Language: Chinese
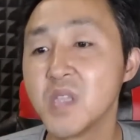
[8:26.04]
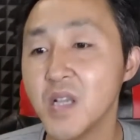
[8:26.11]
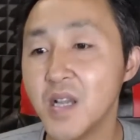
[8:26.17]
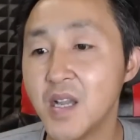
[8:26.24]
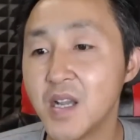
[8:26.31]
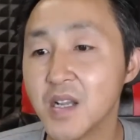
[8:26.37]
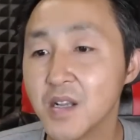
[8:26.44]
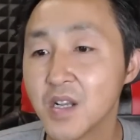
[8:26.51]

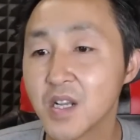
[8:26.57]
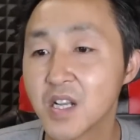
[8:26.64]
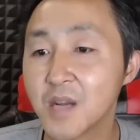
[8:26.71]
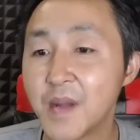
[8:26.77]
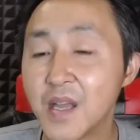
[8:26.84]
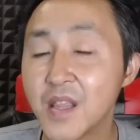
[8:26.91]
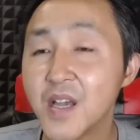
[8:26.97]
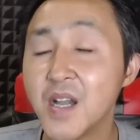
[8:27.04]
啊，
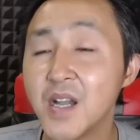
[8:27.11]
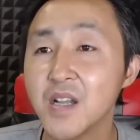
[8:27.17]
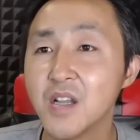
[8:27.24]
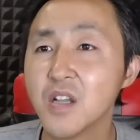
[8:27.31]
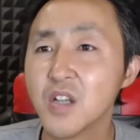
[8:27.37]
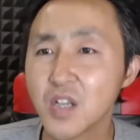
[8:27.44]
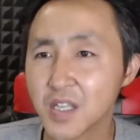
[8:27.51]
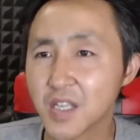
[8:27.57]
干嘛呢？
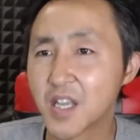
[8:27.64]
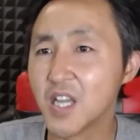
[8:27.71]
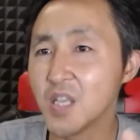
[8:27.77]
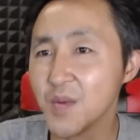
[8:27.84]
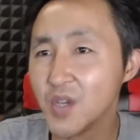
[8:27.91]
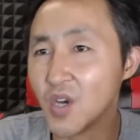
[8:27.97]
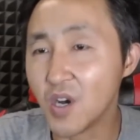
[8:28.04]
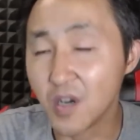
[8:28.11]
你看
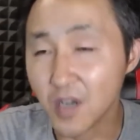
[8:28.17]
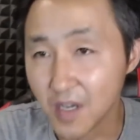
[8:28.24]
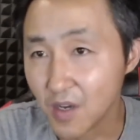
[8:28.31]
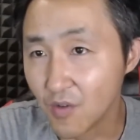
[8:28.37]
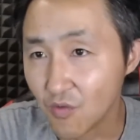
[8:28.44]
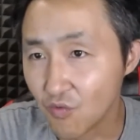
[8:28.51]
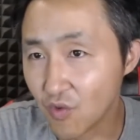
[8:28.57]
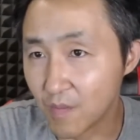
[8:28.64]
到没有？
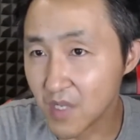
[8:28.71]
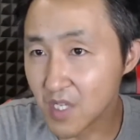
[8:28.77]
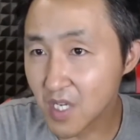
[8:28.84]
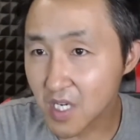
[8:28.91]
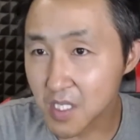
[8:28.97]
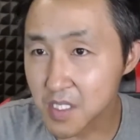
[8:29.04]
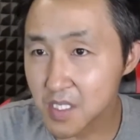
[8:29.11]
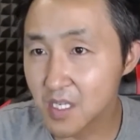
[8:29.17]
我们这
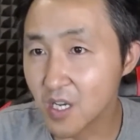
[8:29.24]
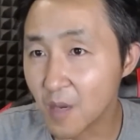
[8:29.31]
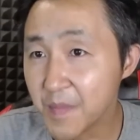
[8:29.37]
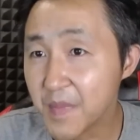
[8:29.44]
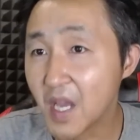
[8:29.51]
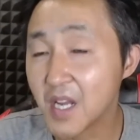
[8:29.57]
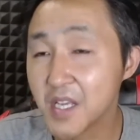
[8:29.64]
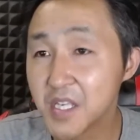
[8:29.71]
个资料
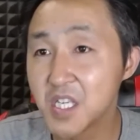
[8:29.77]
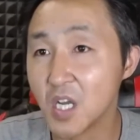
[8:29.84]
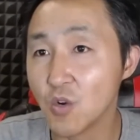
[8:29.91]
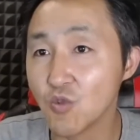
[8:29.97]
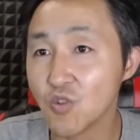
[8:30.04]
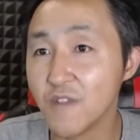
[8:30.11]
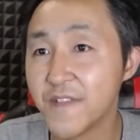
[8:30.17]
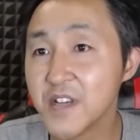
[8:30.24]
面临泄
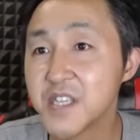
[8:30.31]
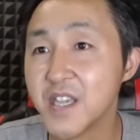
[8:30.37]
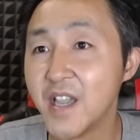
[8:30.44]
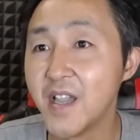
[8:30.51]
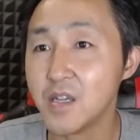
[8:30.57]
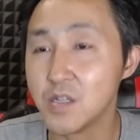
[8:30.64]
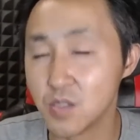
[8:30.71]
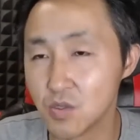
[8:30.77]
露的风
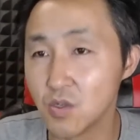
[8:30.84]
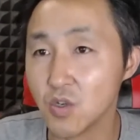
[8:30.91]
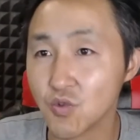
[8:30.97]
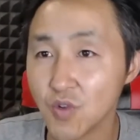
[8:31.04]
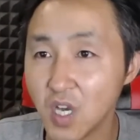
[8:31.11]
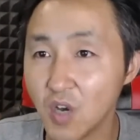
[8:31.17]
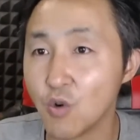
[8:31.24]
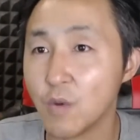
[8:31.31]
险，所以
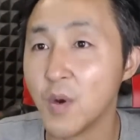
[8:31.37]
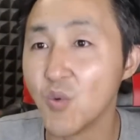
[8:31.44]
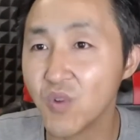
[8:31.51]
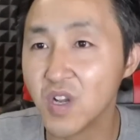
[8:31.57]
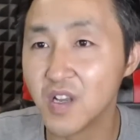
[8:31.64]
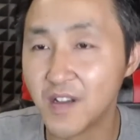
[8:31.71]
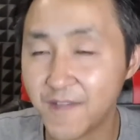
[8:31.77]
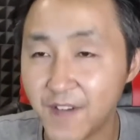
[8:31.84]
说呢，我们
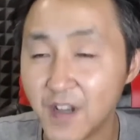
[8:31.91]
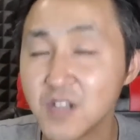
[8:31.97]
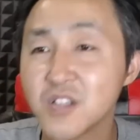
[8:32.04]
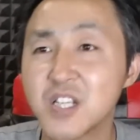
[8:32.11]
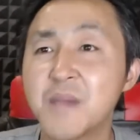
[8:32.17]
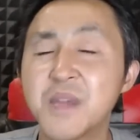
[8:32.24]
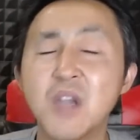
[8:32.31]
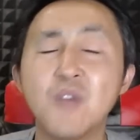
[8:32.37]
为了防止
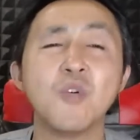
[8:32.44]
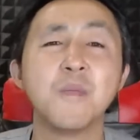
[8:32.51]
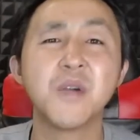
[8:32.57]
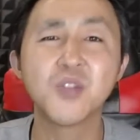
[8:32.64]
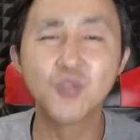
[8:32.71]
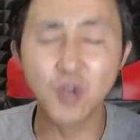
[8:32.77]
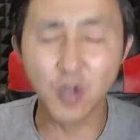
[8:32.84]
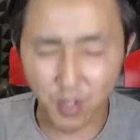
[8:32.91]
诈骗，我
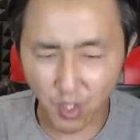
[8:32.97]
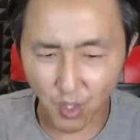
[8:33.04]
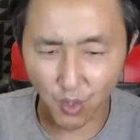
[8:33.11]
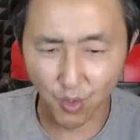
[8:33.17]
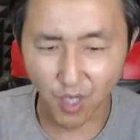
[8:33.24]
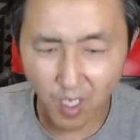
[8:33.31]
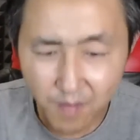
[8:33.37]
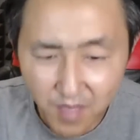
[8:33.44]
们都要
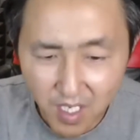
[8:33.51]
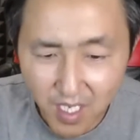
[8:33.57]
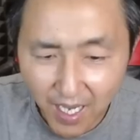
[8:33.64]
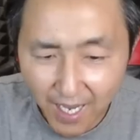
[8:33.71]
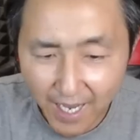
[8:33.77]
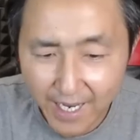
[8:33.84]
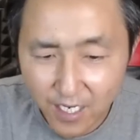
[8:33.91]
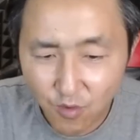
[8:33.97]
全民
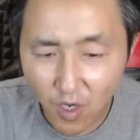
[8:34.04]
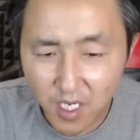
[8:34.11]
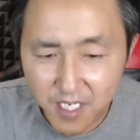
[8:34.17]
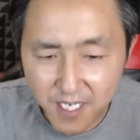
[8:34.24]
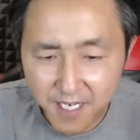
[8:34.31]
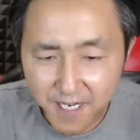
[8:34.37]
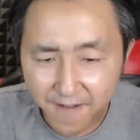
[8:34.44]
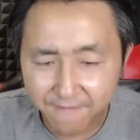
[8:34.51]
安装
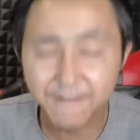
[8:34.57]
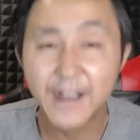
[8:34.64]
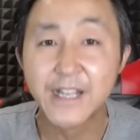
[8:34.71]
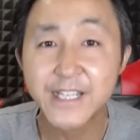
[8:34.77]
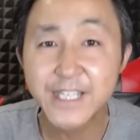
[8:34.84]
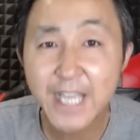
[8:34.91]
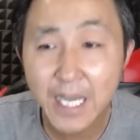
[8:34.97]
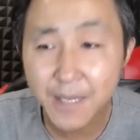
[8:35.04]
这个
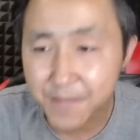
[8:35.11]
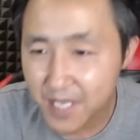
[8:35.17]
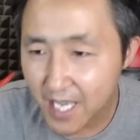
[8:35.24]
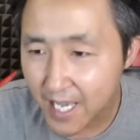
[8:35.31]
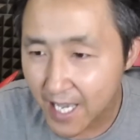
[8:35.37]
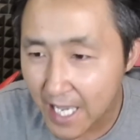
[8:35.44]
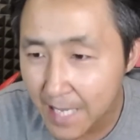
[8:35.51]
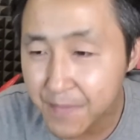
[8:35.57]
反诈
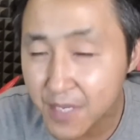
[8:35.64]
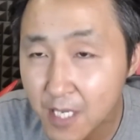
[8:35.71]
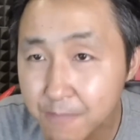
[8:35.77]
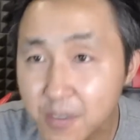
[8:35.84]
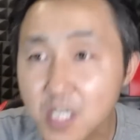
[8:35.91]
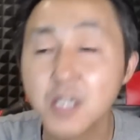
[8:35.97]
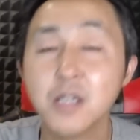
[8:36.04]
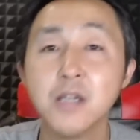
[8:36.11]
骗
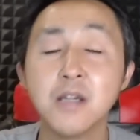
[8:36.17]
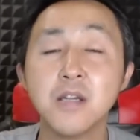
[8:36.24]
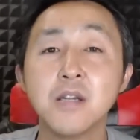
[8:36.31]
APP，